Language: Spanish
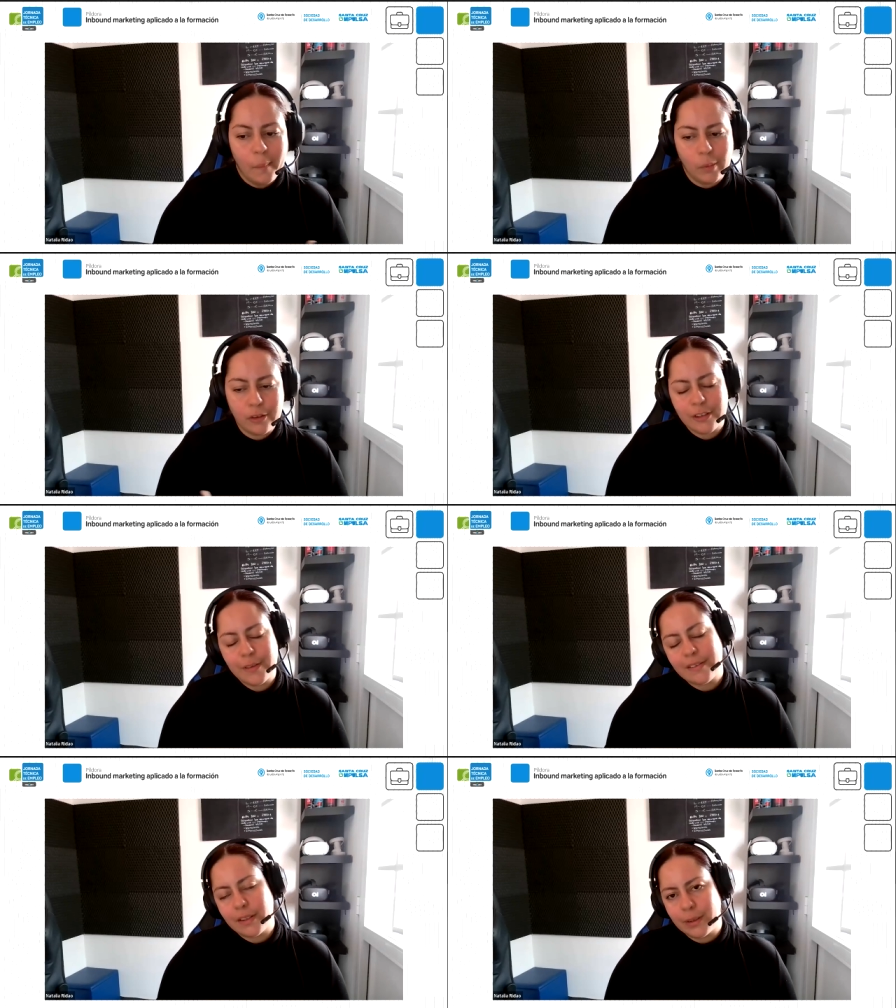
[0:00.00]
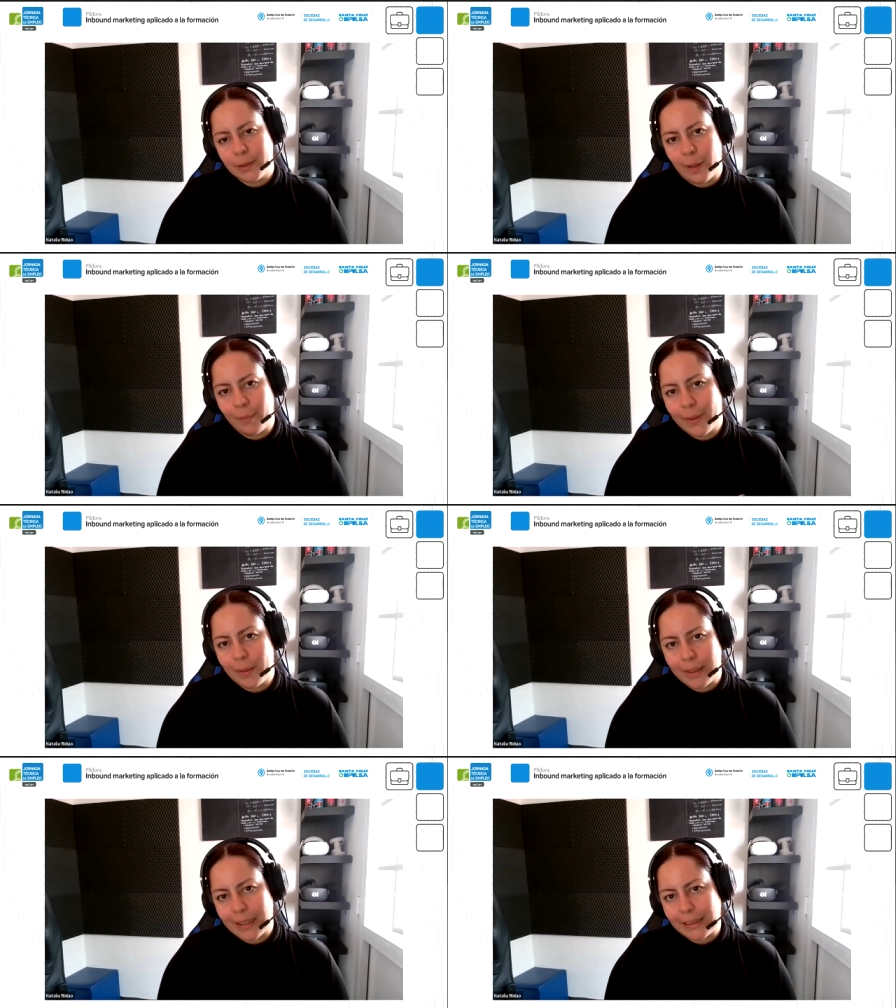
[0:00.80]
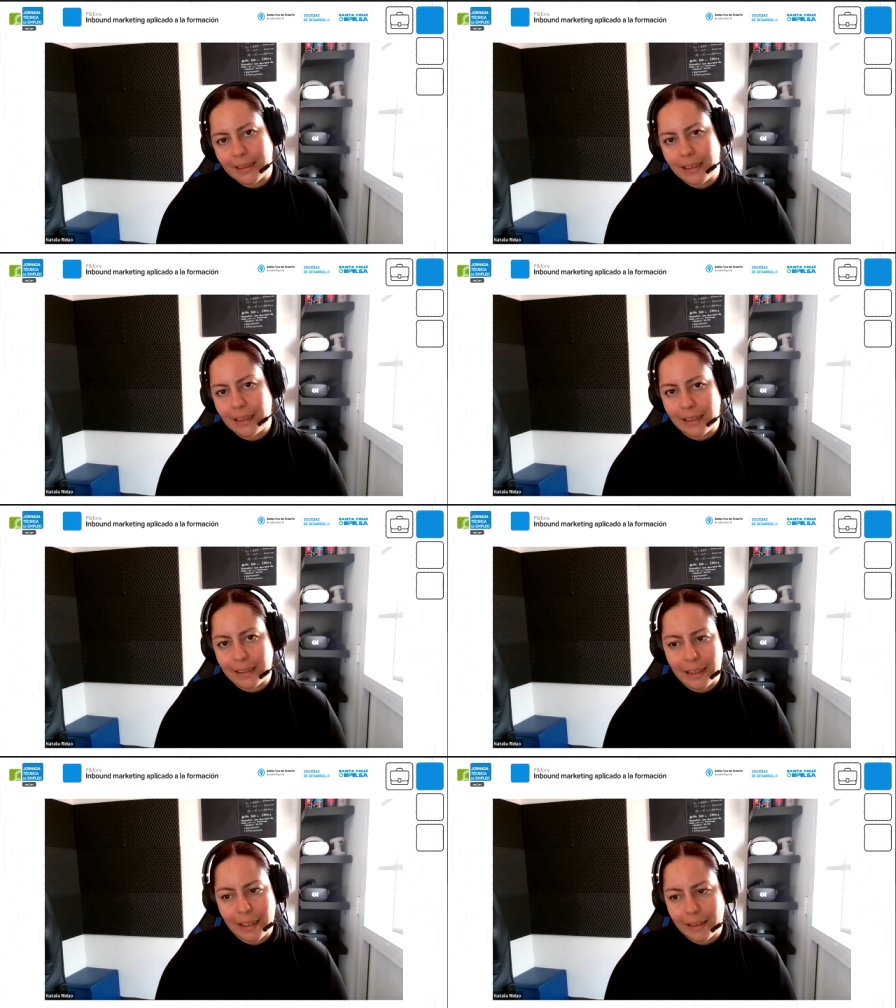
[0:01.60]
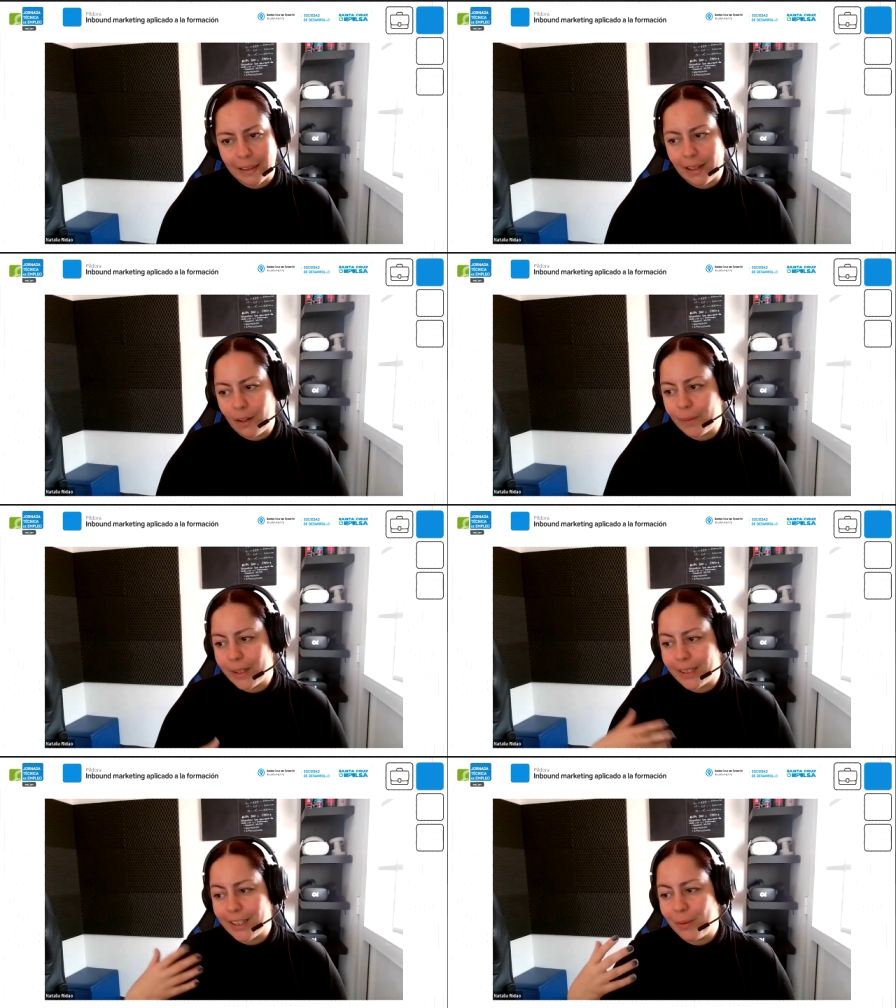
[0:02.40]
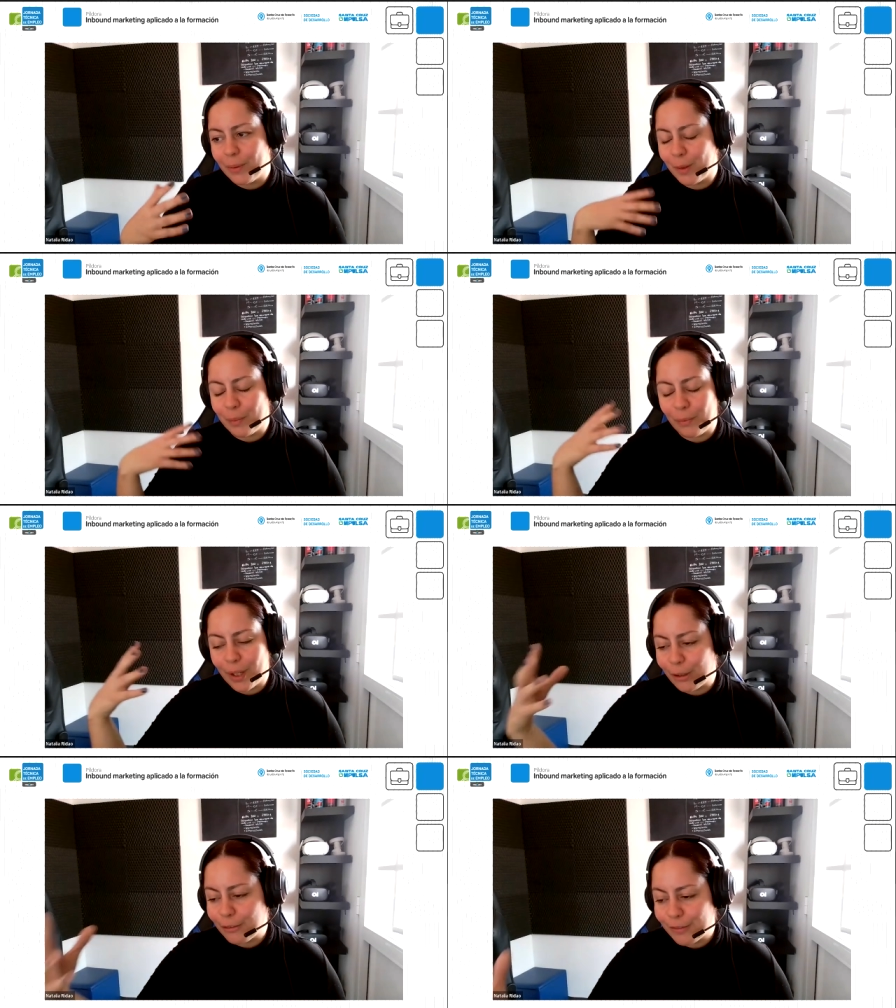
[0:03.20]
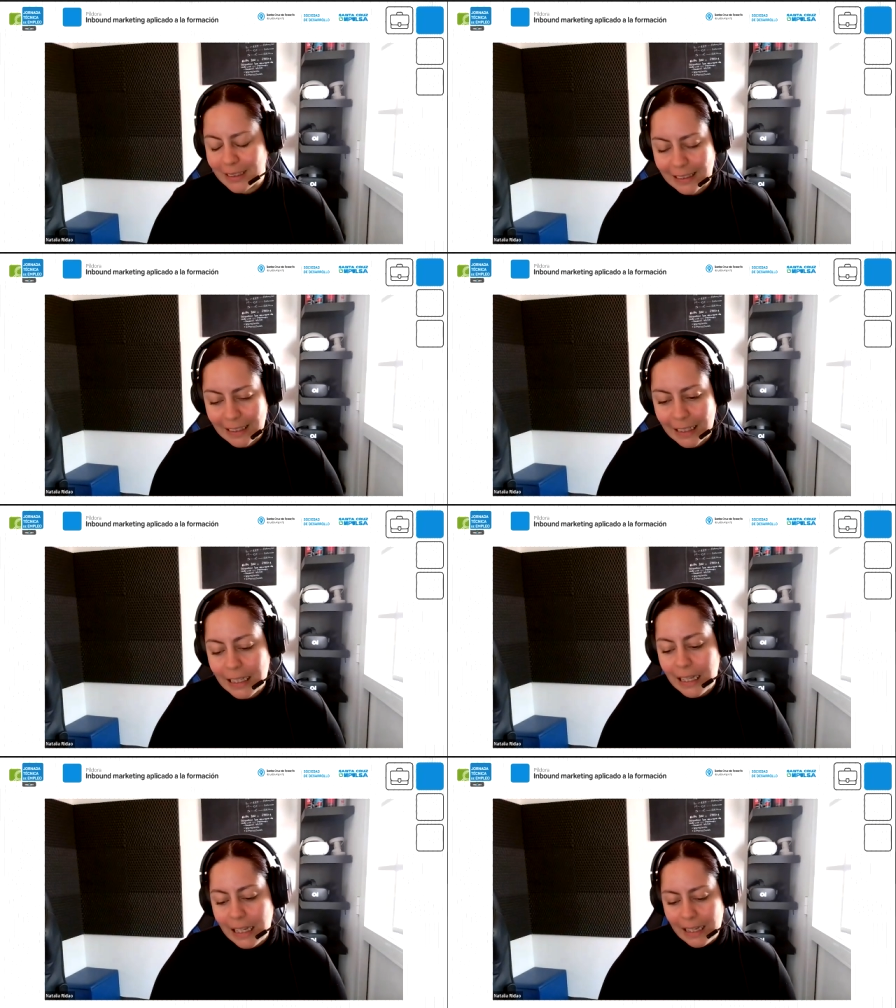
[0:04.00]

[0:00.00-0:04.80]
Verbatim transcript: Muchas veces cuando hablamos de marketing y del target, del objetivo, del público final,